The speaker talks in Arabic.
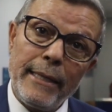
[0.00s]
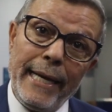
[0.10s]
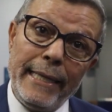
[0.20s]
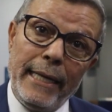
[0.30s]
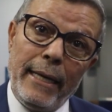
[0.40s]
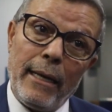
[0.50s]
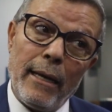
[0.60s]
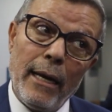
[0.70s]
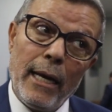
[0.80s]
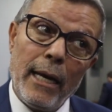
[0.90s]
يعني
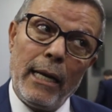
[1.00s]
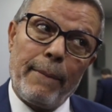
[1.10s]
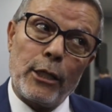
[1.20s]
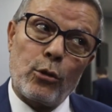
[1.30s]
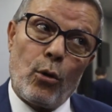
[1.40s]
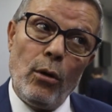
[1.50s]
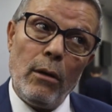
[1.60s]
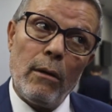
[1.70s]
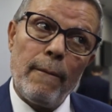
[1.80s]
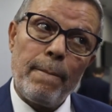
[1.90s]
الا بغيت تقول